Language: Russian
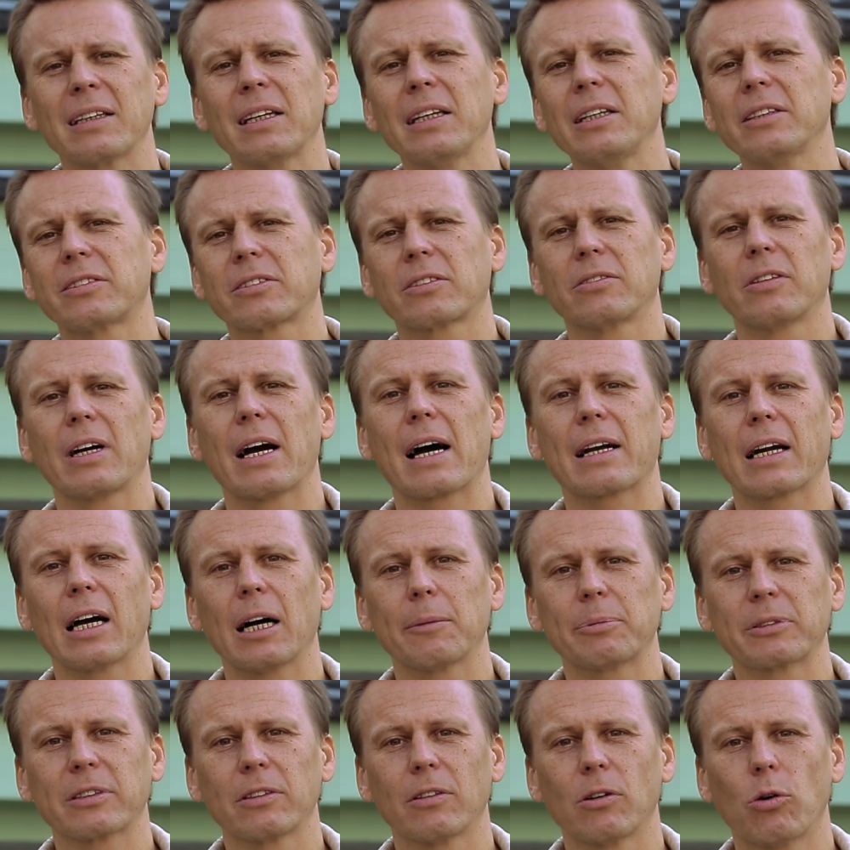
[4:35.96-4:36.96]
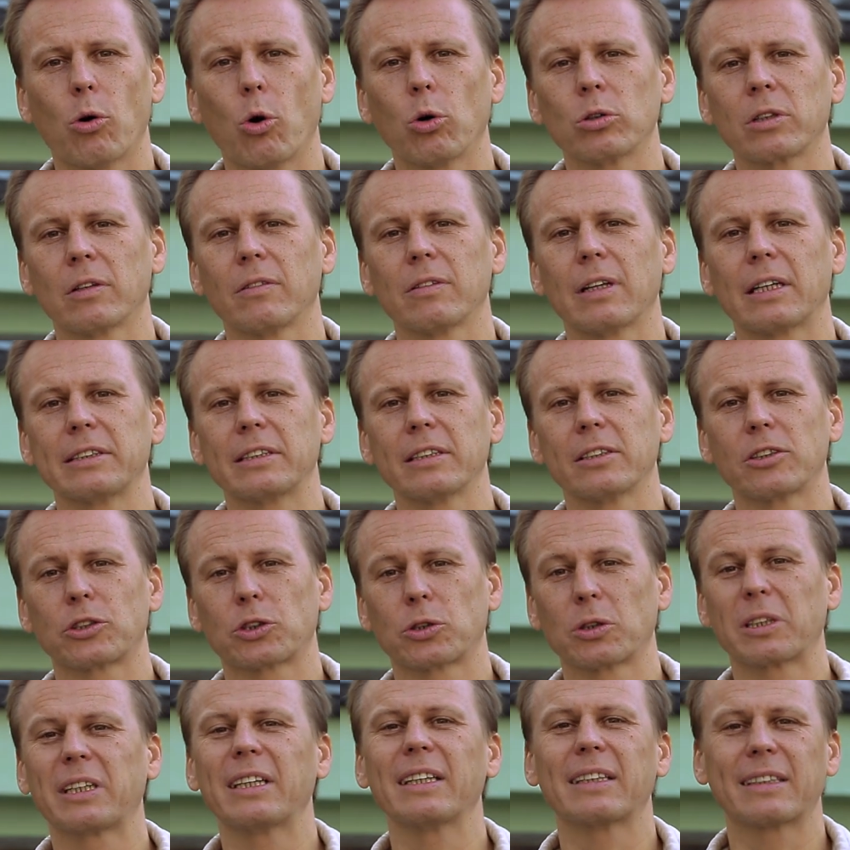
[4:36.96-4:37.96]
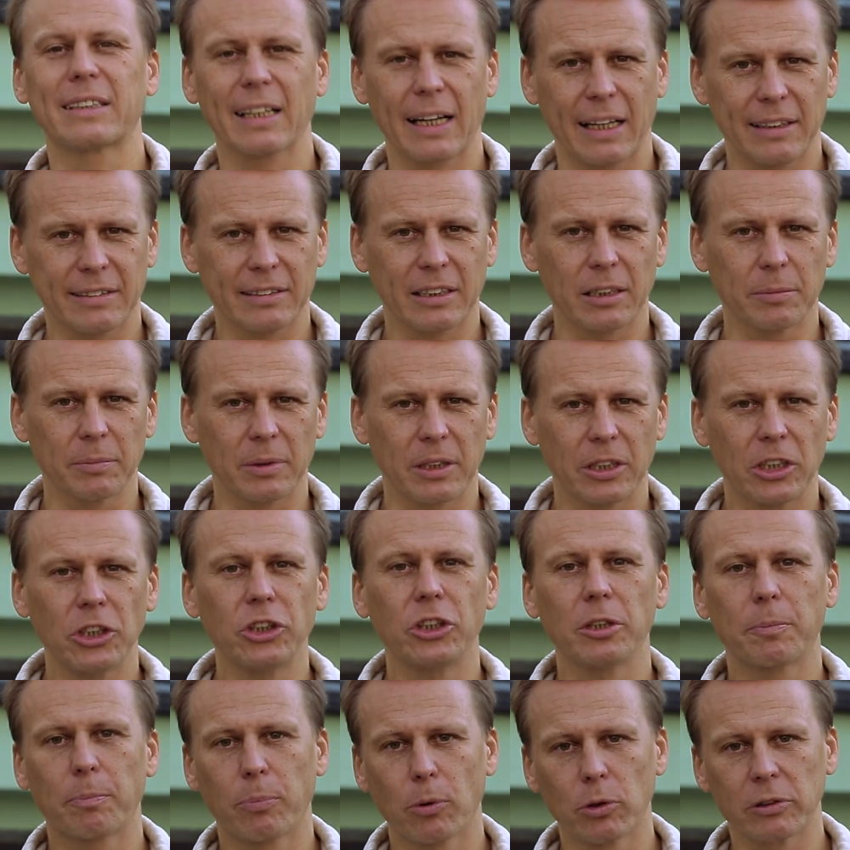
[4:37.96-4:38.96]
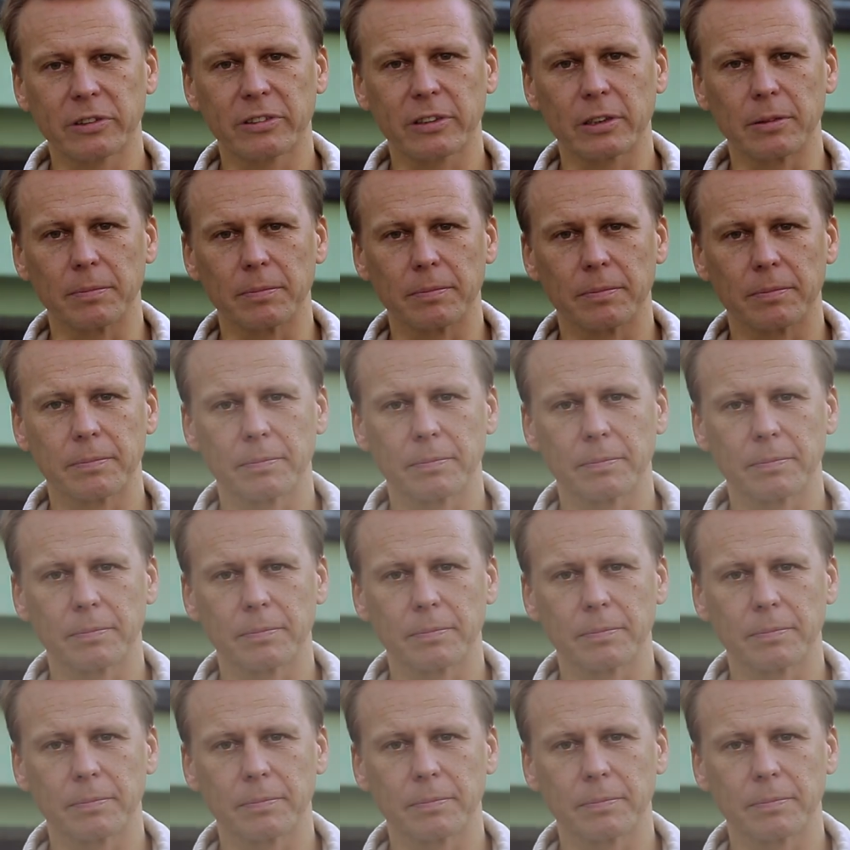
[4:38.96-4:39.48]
английского и арабского, он овладел еще китайским и японским.